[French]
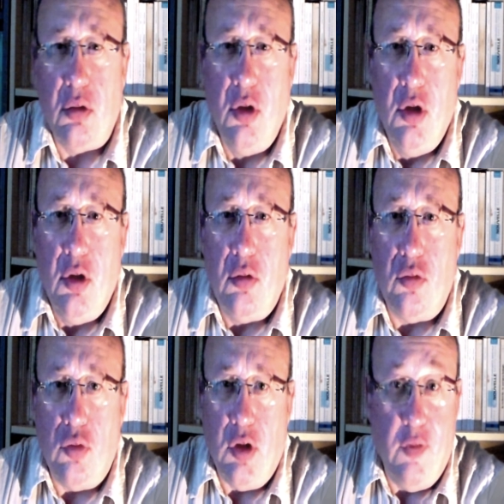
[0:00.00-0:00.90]
Euh,
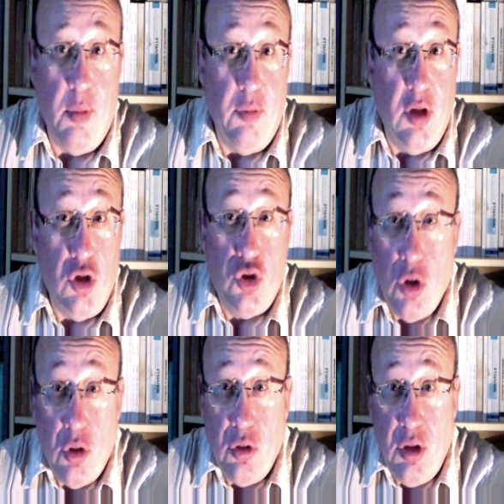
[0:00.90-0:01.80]
il y avait même des
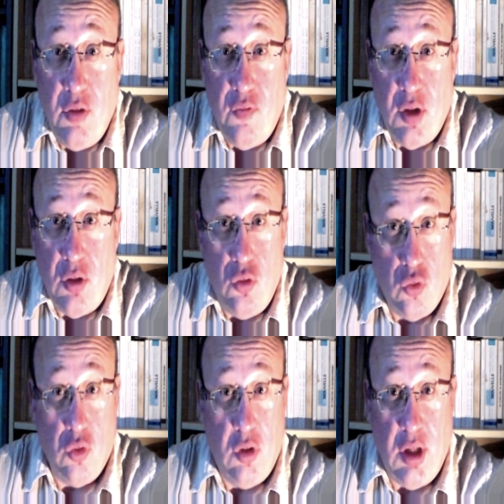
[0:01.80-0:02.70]
jeunes qui venaient
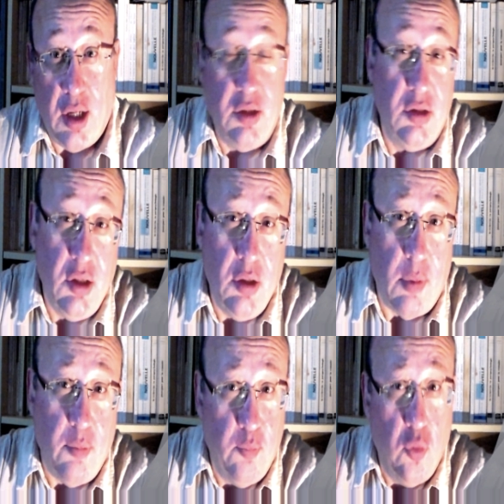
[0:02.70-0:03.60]
d'autres
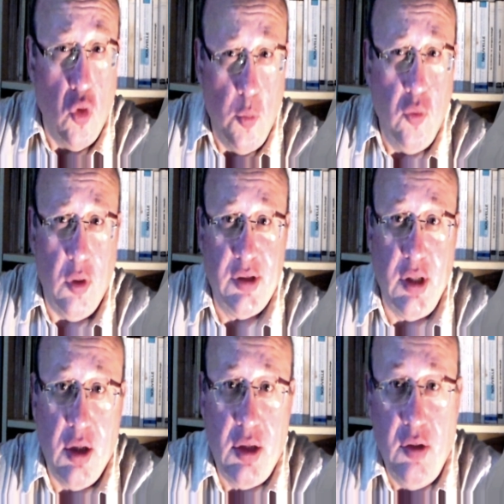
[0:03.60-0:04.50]
quartiers, même beaucoup plus
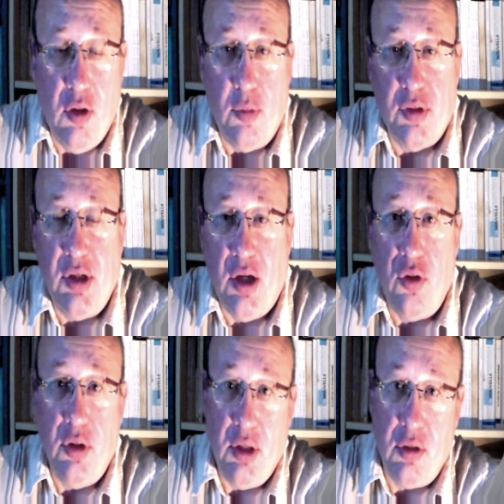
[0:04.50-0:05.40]
loin que ça, qui commençaient
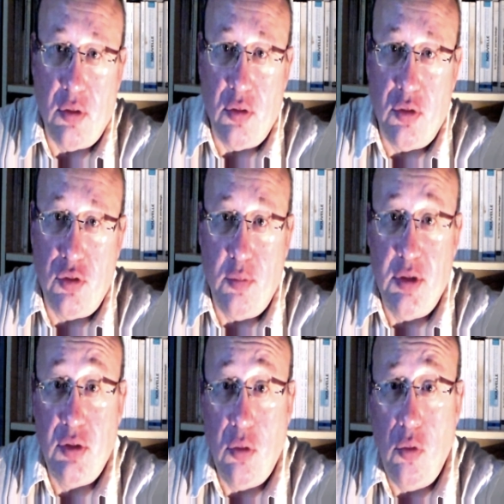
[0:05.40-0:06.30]
à connaître
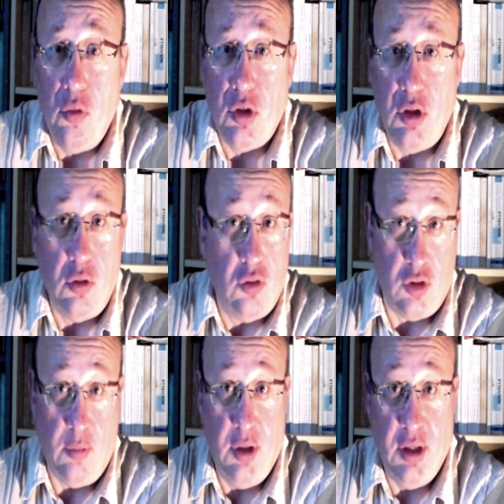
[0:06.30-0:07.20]
ce bistrot, qui
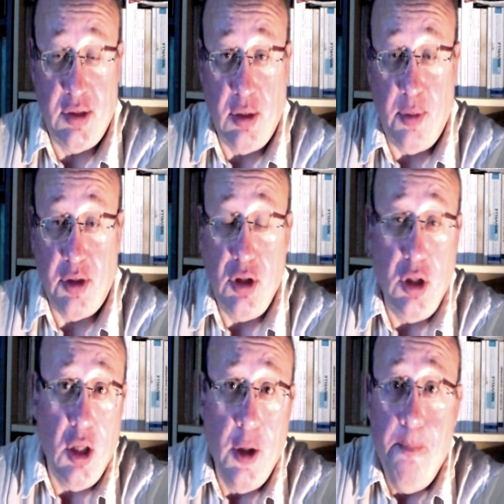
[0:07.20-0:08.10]
semblait être
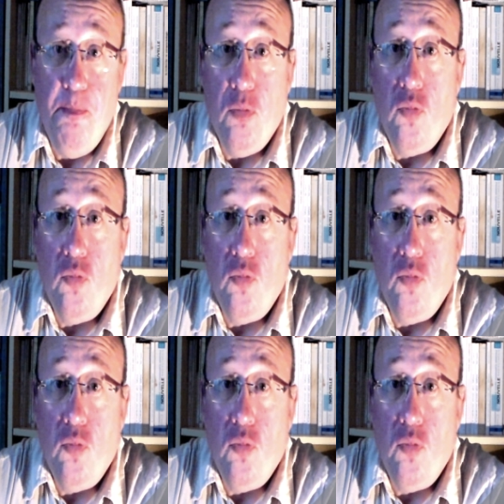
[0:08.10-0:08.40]
sympathique.